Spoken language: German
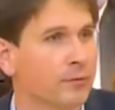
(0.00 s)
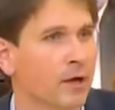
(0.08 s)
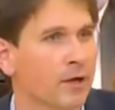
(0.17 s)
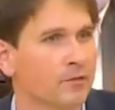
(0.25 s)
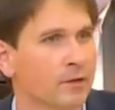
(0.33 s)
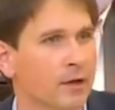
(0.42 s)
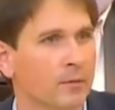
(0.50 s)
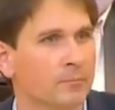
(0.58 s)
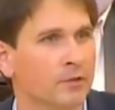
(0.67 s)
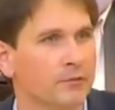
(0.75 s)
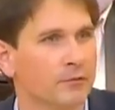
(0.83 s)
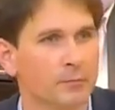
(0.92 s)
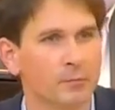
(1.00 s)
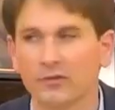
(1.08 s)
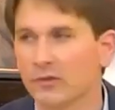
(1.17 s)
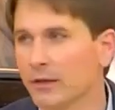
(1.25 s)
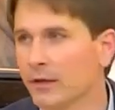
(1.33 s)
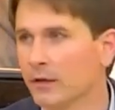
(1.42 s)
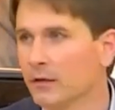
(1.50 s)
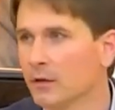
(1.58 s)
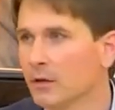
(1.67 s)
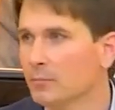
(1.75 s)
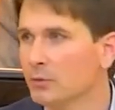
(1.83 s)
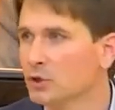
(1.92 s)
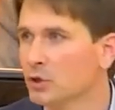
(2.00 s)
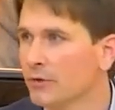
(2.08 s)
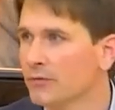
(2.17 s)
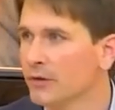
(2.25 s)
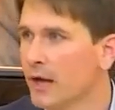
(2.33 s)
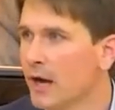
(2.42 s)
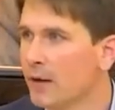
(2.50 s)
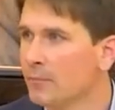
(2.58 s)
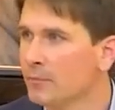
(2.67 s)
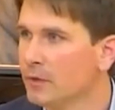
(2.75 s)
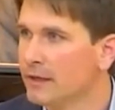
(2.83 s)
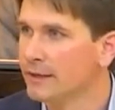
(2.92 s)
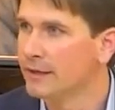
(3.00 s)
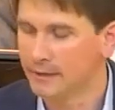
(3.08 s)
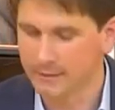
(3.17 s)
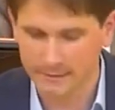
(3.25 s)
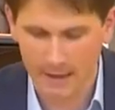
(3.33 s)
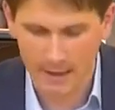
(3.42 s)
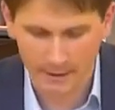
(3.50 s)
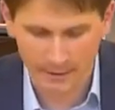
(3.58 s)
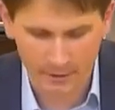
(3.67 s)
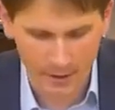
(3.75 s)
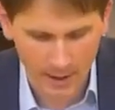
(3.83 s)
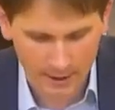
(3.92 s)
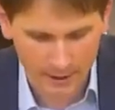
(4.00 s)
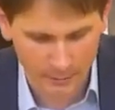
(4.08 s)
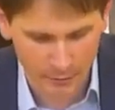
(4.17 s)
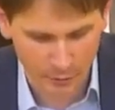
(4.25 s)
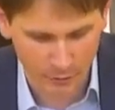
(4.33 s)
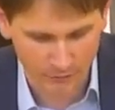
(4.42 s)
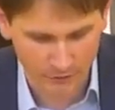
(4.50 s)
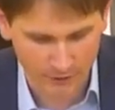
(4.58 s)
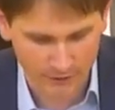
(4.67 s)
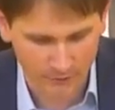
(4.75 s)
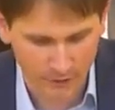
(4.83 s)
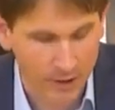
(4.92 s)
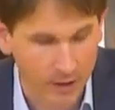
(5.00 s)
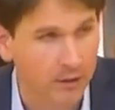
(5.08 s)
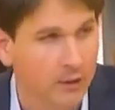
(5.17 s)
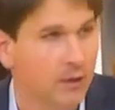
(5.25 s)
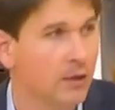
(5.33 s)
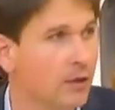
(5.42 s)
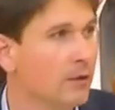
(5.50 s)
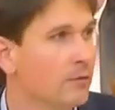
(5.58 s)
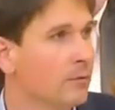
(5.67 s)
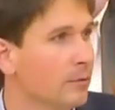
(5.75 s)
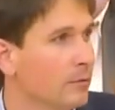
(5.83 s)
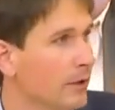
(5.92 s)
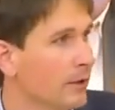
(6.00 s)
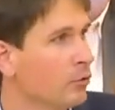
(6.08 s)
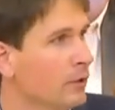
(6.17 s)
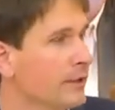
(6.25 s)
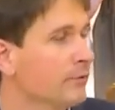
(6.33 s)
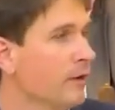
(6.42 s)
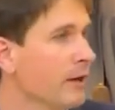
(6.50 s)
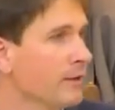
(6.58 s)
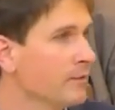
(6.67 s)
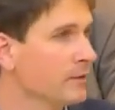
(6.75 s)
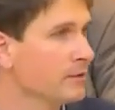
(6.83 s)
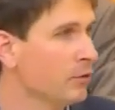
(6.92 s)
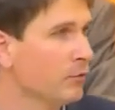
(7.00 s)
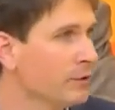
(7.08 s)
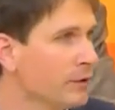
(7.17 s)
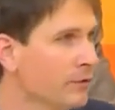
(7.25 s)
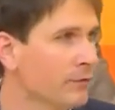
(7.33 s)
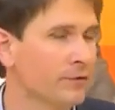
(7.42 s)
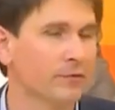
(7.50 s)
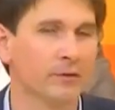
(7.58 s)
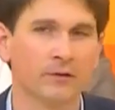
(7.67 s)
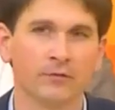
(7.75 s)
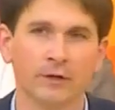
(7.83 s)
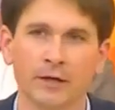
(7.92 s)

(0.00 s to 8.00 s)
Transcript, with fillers: Maßnahmen, die wir bisher beschlossen haben, lediglich eine eilbedürftig war. Der Kollege Weiß hat darauf hingewiesen, dass wir in